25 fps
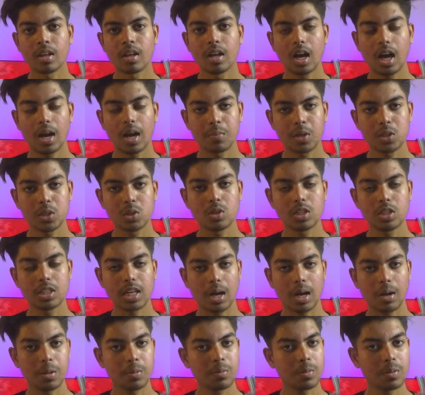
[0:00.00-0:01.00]
আমরা যদি
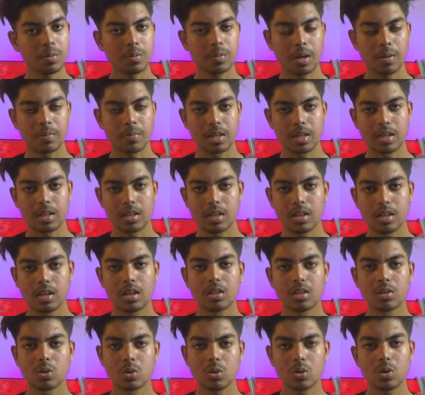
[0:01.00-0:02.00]
স্বাভাবিকভাবে ভাবি
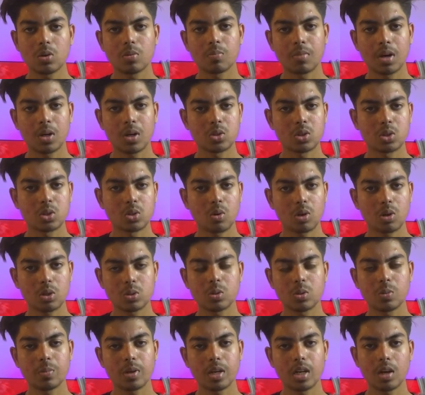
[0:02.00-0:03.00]
তো মানুষ কষ্ট
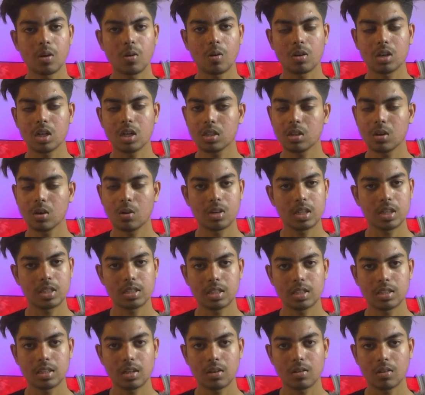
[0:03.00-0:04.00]
পেলে অনেক ধরনের
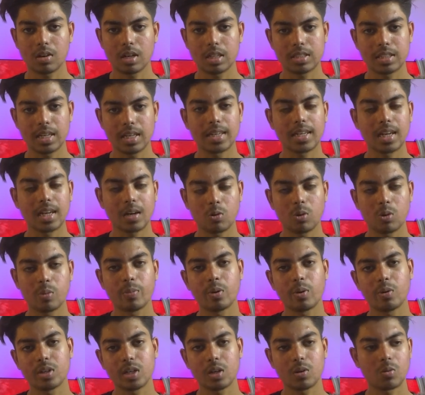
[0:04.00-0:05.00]
চিন্তা করে যে এটা করবে
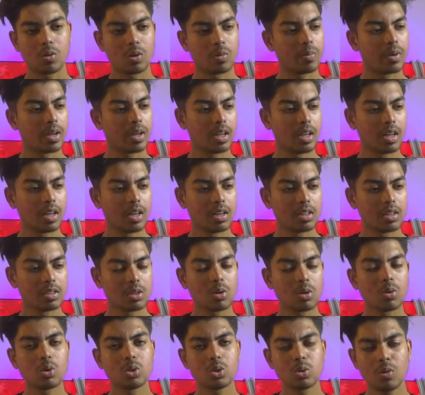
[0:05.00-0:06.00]
ওইটা করবে সো
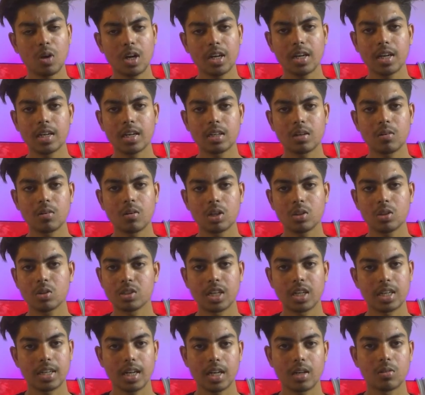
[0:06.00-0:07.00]
রসুখার ক্ষেত্রে হয়তো
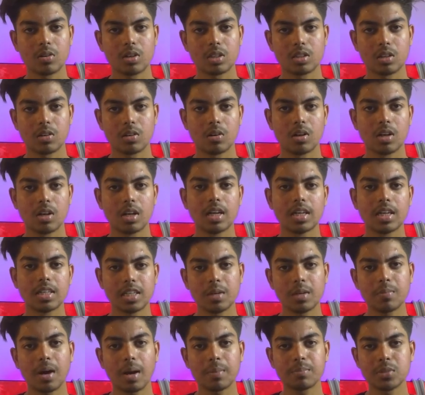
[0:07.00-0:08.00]
সেটাই হয়েছিল সে
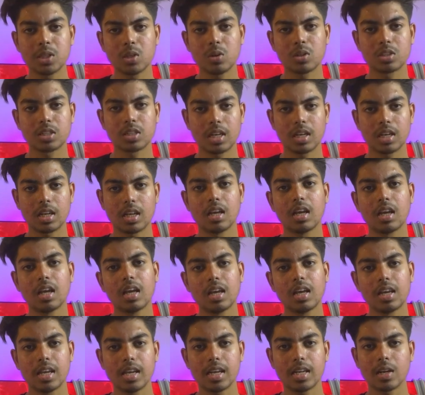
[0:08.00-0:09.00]
ভাবছিল সে
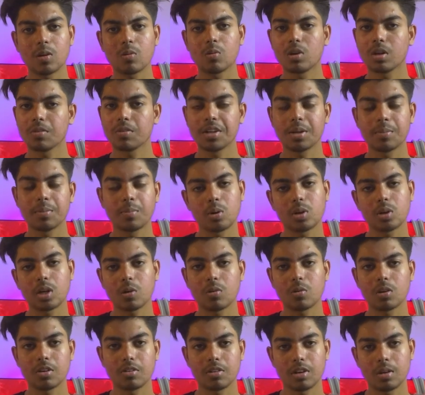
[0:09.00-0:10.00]
এটা করে ফেলবে ওটা
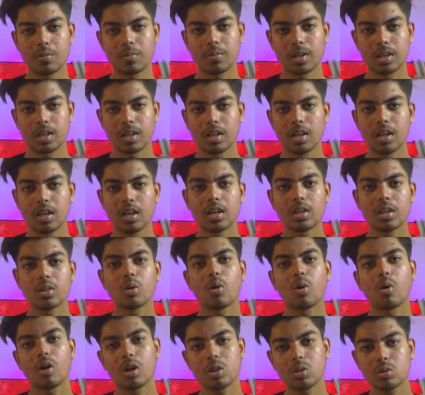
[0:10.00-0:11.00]
করে ফেলবে কিন্তু
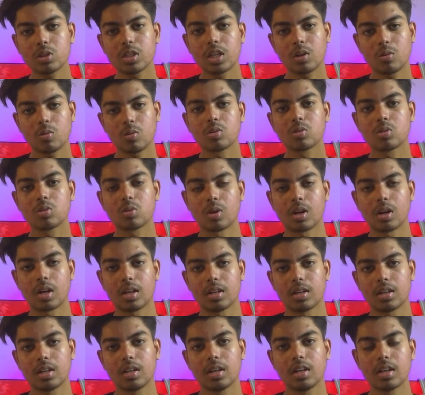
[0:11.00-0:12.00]
হয়তো সে করতো না
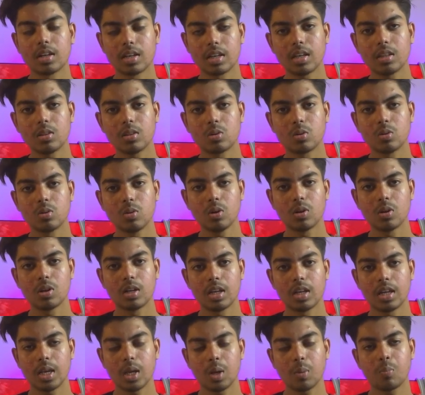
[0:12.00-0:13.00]
কিন্তু
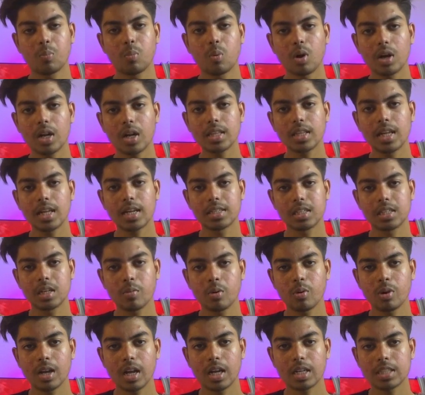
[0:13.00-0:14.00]
এরপরে তার
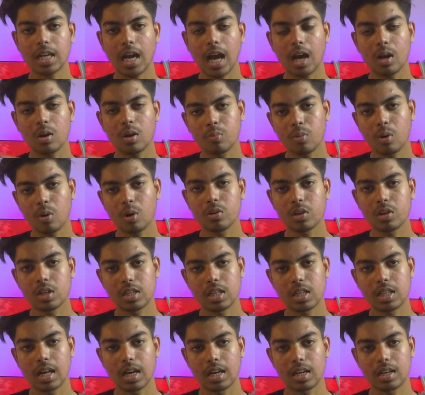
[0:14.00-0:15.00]
জীবনে আসে আরও বড় একটি
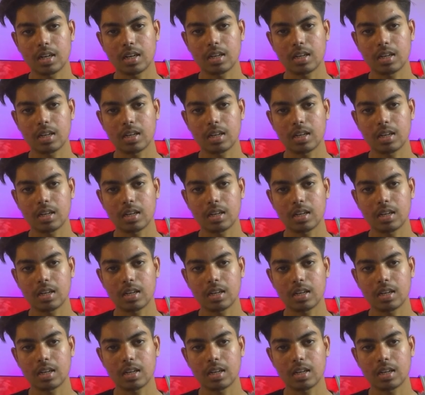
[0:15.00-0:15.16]
ধাক্কা